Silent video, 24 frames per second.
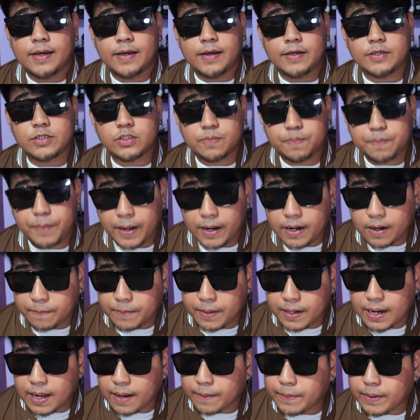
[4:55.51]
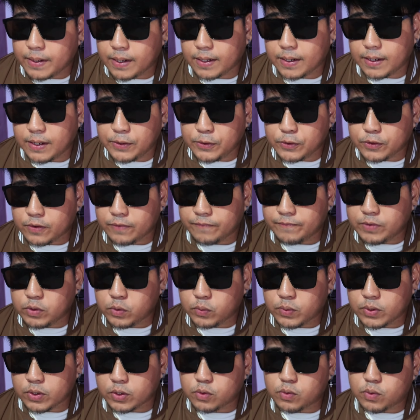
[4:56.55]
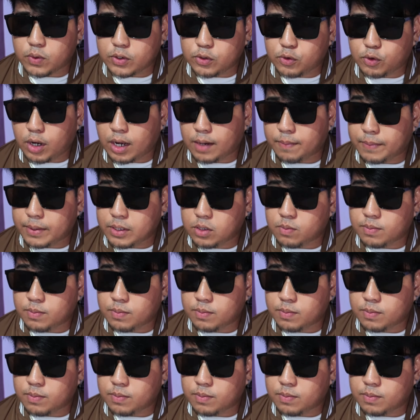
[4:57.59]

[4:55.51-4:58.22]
is para malaman ng interviewer kung ano nga ba